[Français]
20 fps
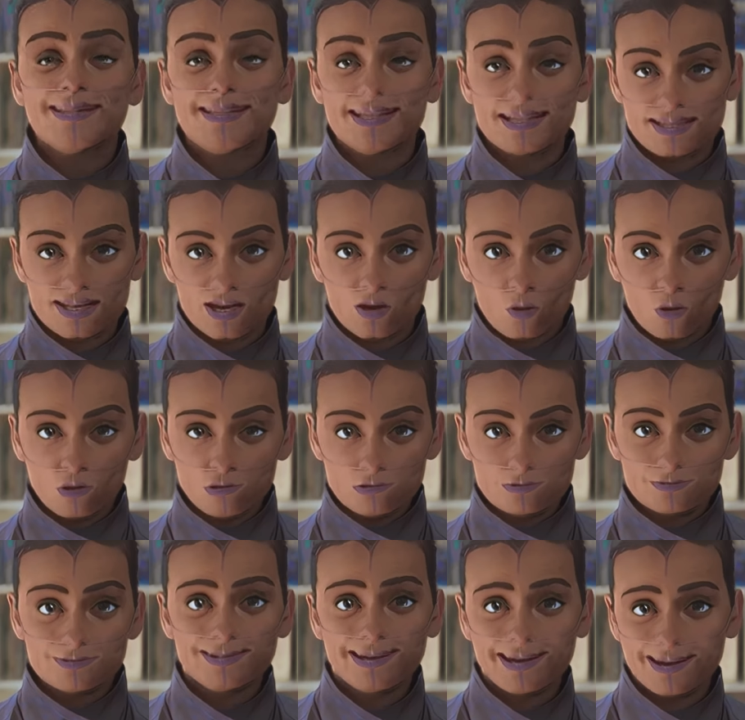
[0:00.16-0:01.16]
des zéros,
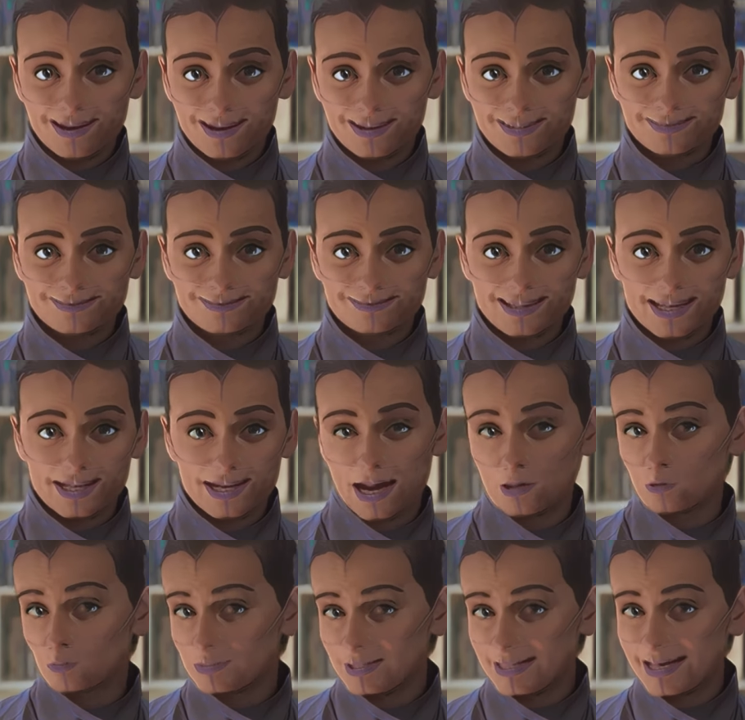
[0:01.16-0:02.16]
des 1 et la
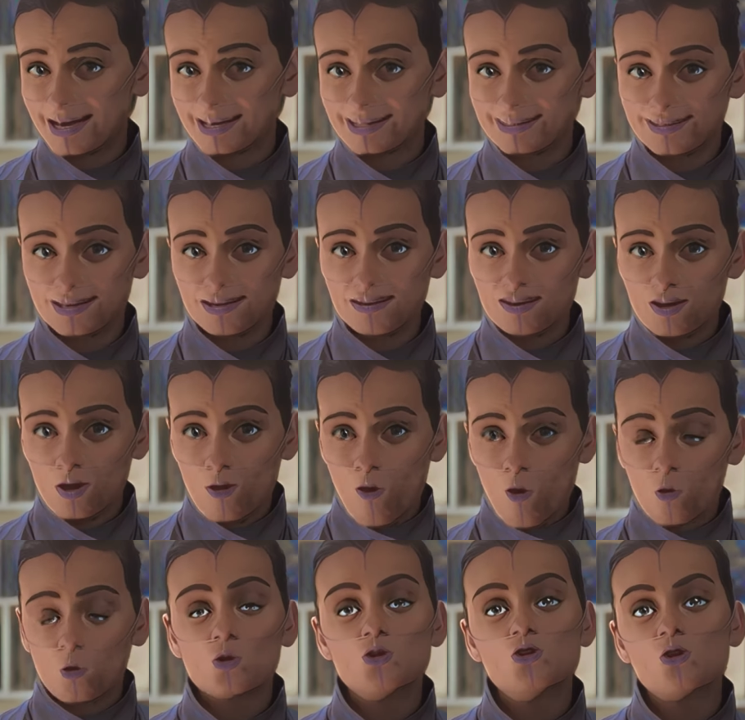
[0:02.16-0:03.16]
non-binarité,
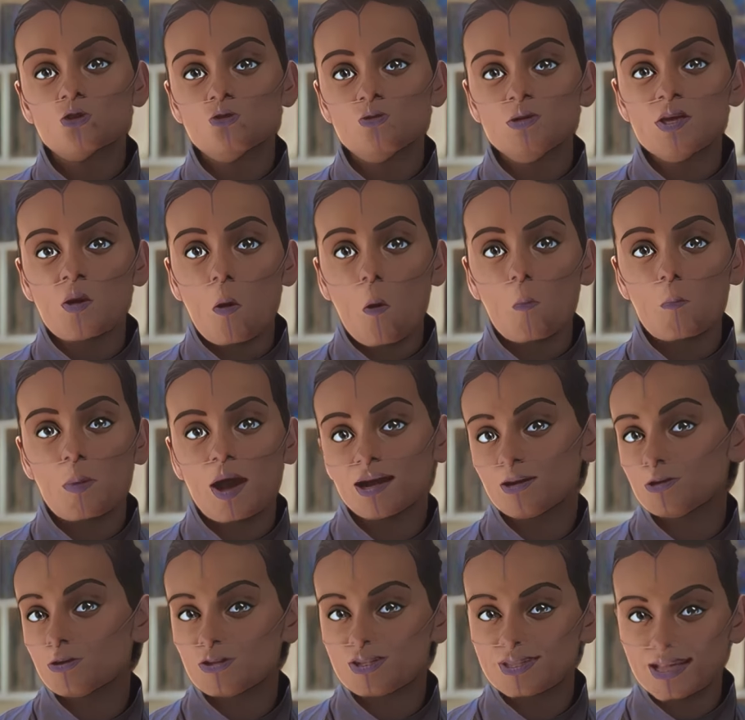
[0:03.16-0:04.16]
aujourd'hui on
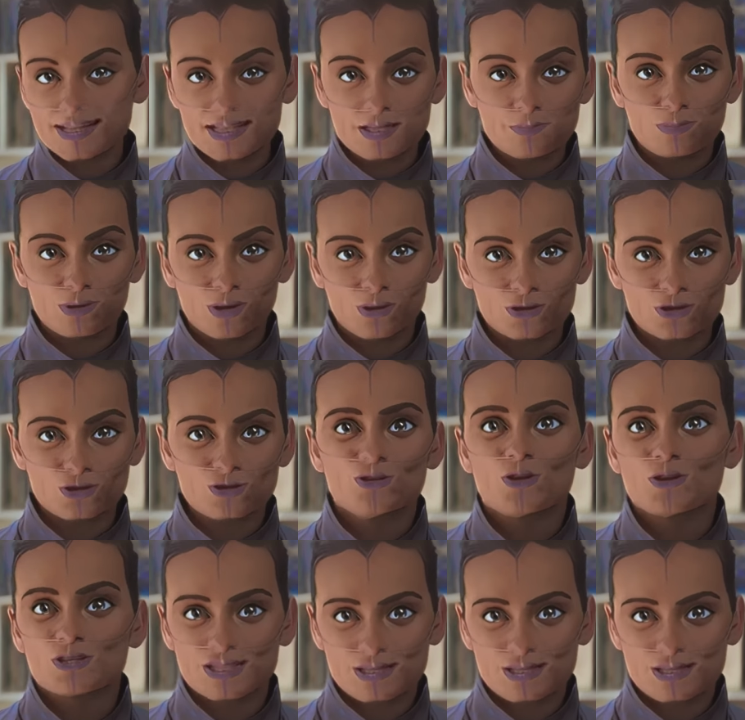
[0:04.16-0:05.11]
parle de Sadie Plante dans